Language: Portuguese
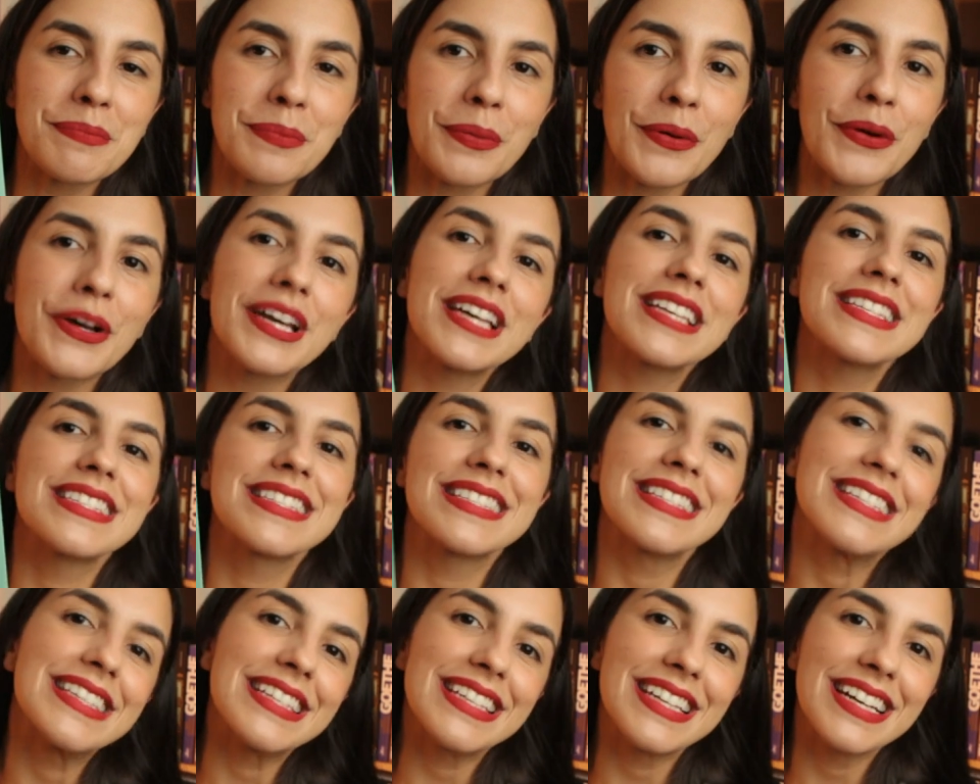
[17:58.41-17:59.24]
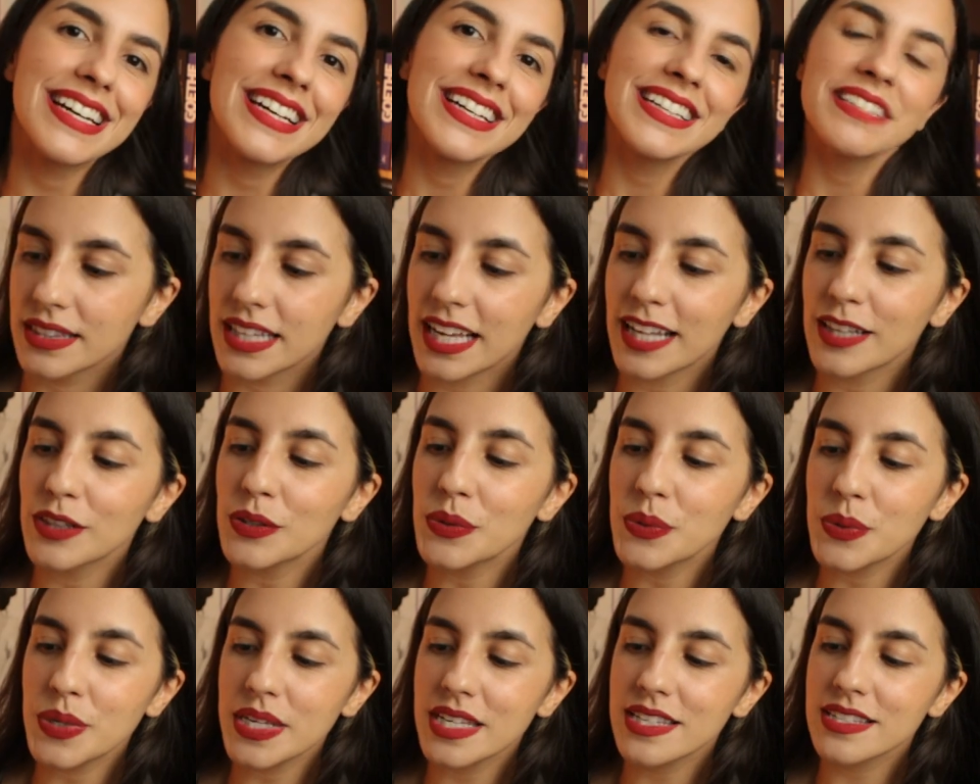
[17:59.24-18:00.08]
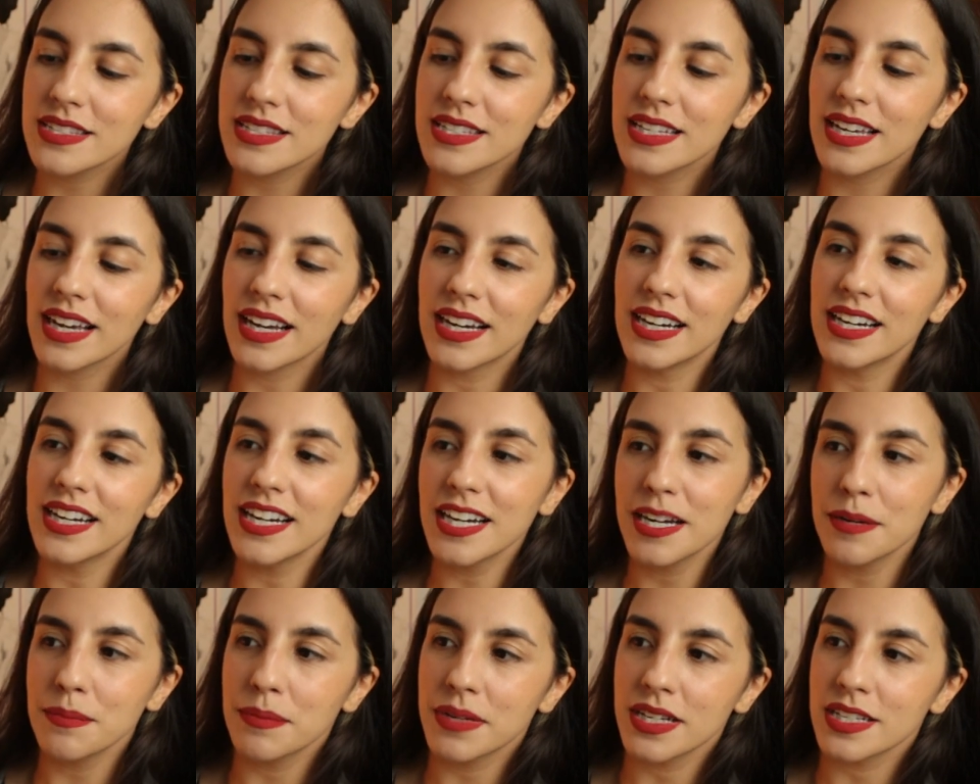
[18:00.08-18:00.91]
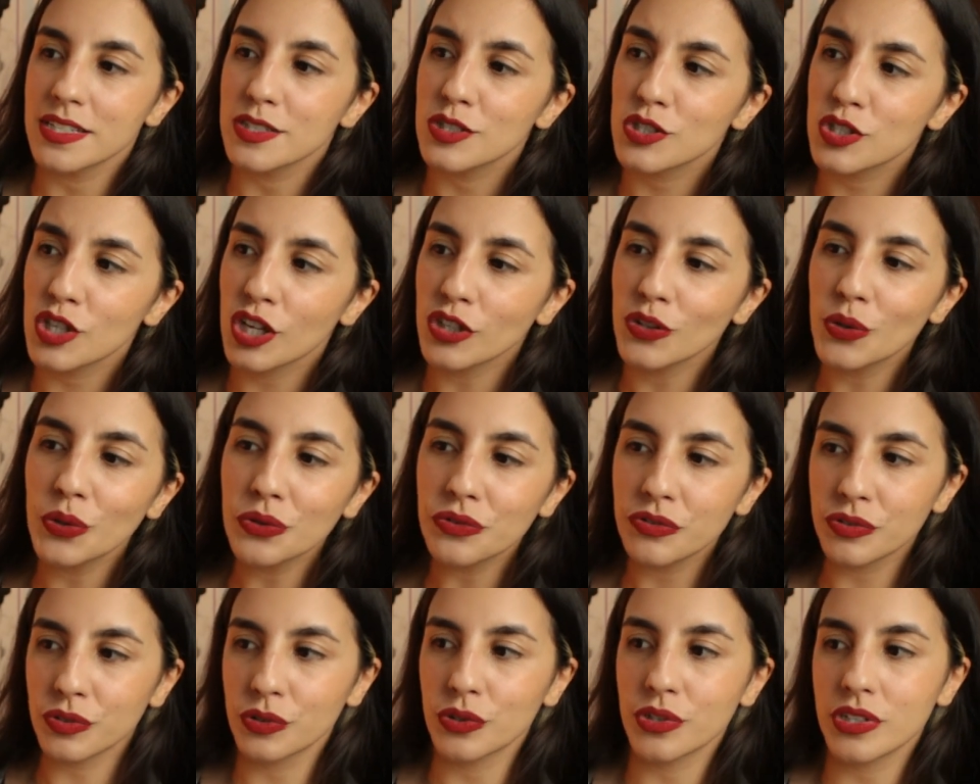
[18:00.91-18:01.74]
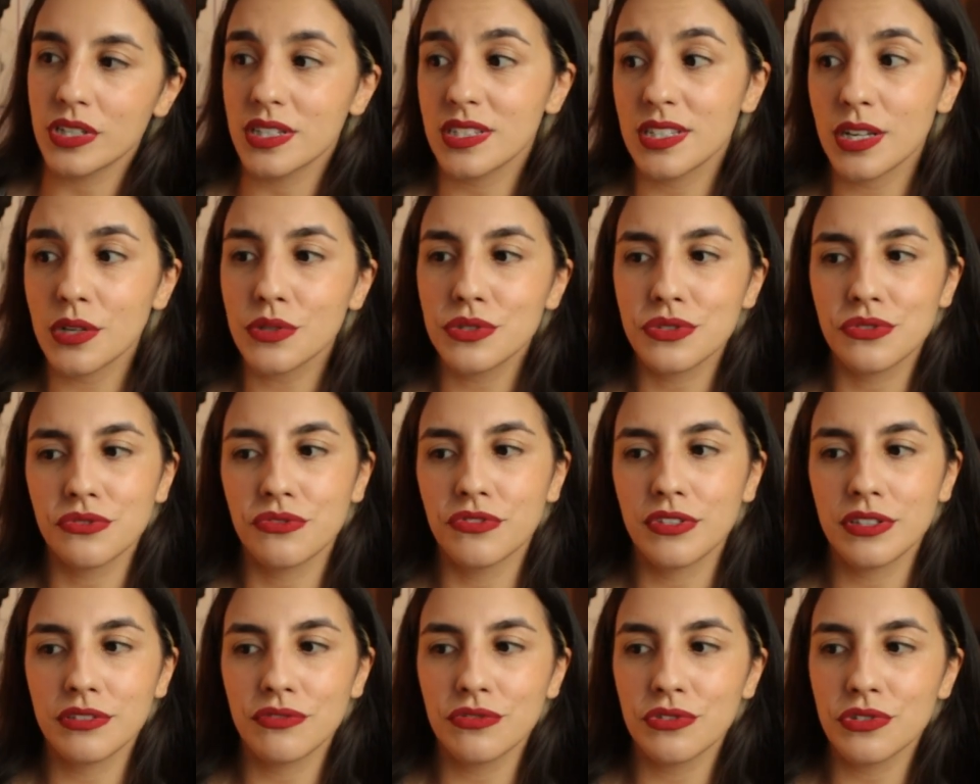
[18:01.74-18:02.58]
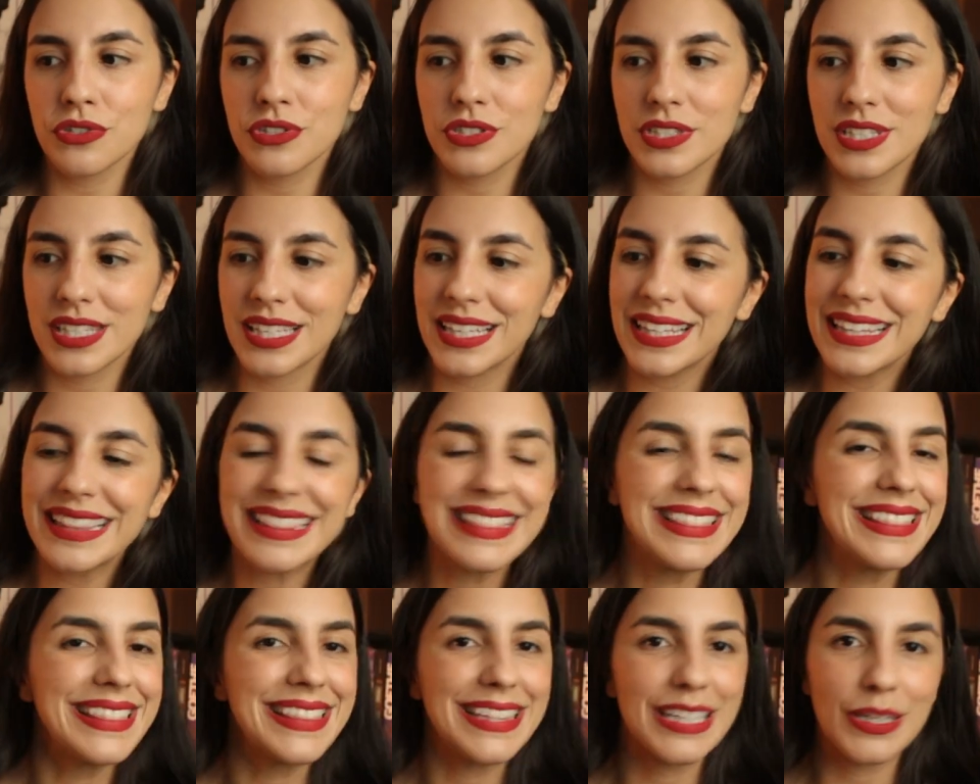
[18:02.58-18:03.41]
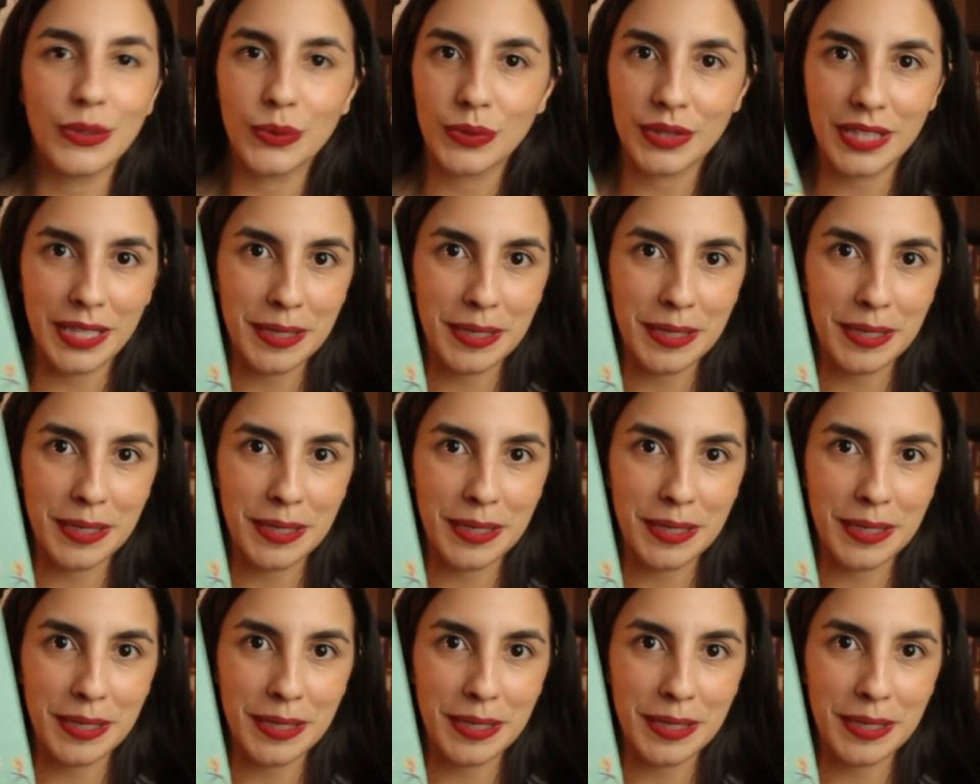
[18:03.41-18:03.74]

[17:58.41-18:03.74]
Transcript: poesia da Luíse Ramas, Só dou flores aos vivos que não